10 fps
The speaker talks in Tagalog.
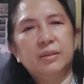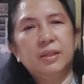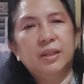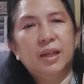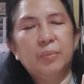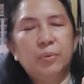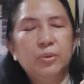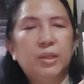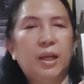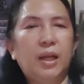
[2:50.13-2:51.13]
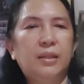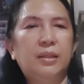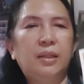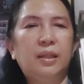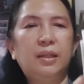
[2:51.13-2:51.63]
Dinala po sa
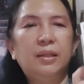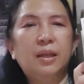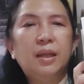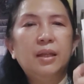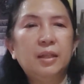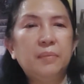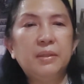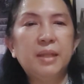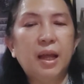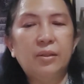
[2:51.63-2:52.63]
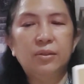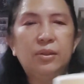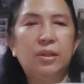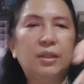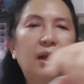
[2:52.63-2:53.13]
atin ni Miss
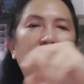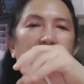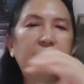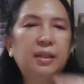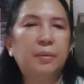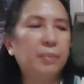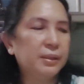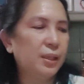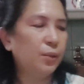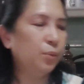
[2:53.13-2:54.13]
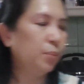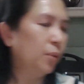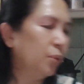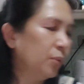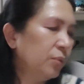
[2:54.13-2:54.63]
Antoinette ang ating
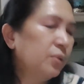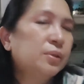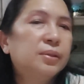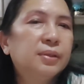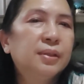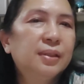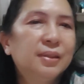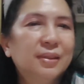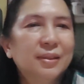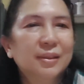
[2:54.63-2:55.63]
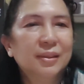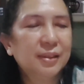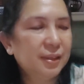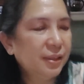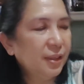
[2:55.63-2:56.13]
pasalubong.
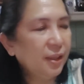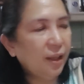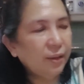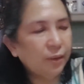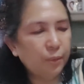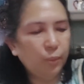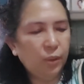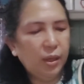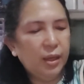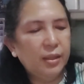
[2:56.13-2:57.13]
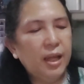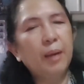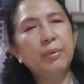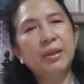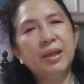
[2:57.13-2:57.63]
There's another one.
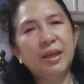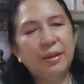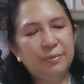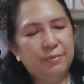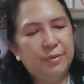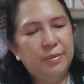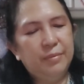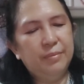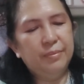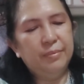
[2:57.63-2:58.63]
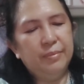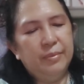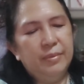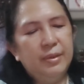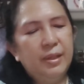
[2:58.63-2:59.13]
Daming gift.
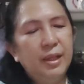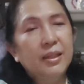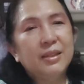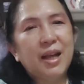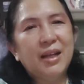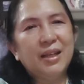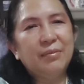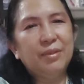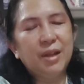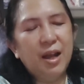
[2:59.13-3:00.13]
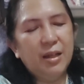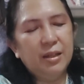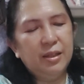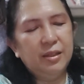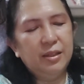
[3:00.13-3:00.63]
Di lang isa ang gift ni
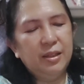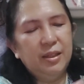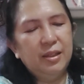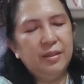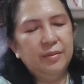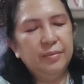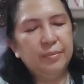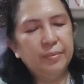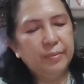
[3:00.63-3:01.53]
Katin King.